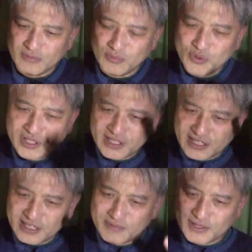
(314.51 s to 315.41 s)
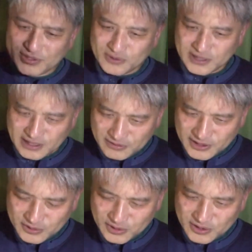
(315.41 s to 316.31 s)
もう一回別の
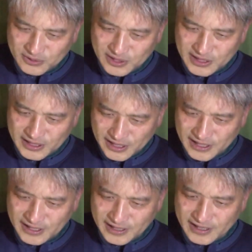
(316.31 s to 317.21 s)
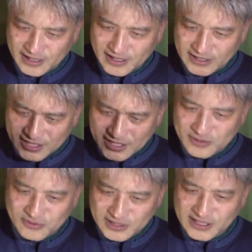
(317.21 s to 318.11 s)
樽にそれぞれ入れて成
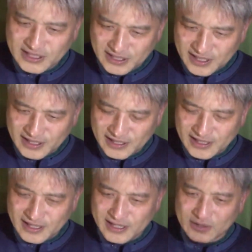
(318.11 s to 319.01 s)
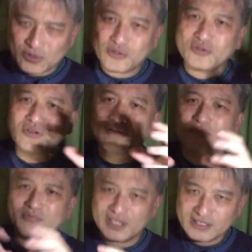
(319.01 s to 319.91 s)
熟させてそれを
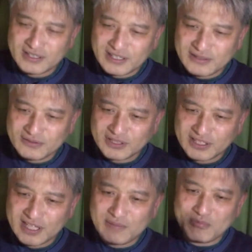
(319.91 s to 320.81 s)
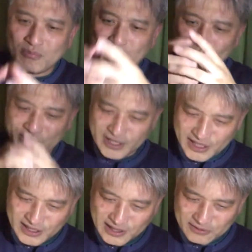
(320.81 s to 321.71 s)
バッティングしてもう一
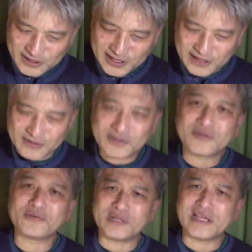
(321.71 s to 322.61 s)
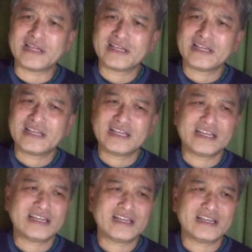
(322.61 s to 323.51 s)
回樽に入れるっていうね、
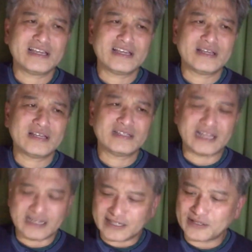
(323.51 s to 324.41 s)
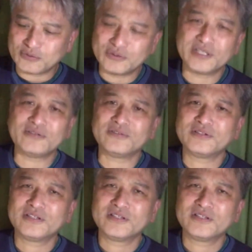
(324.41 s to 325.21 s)
えー、段階を踏んでる